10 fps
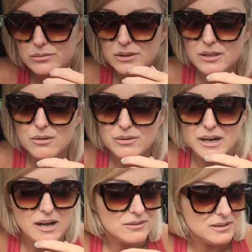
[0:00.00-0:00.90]
31
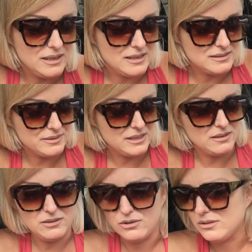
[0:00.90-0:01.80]
graus, lá em casa eu vou ter...
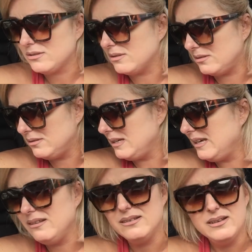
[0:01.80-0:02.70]
Ah, nossa, tá
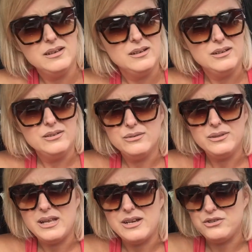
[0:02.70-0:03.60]
lindo.
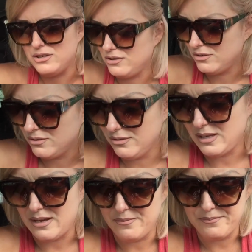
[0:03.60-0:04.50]
Não dá, gente, não
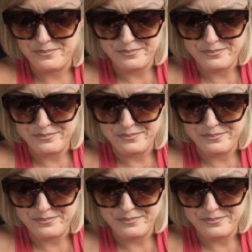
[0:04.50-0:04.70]
dá.